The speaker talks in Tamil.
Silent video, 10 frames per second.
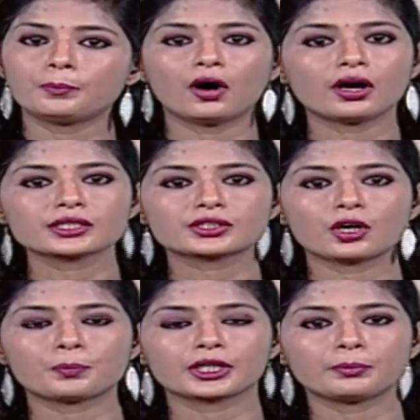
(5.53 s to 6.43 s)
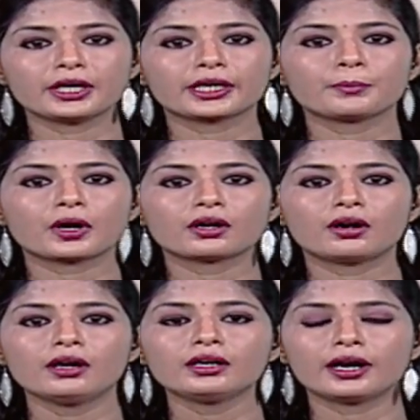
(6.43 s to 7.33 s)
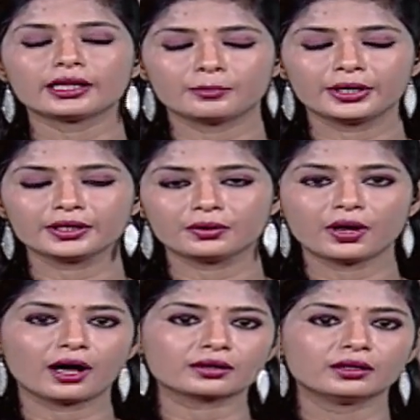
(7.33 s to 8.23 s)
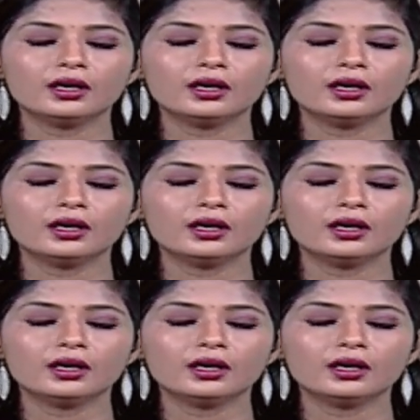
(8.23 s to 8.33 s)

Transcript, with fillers: பாகிஸ்தான் பிரதமர் இம்ரான்கான் கடிதம் எழுதியுள்ளார்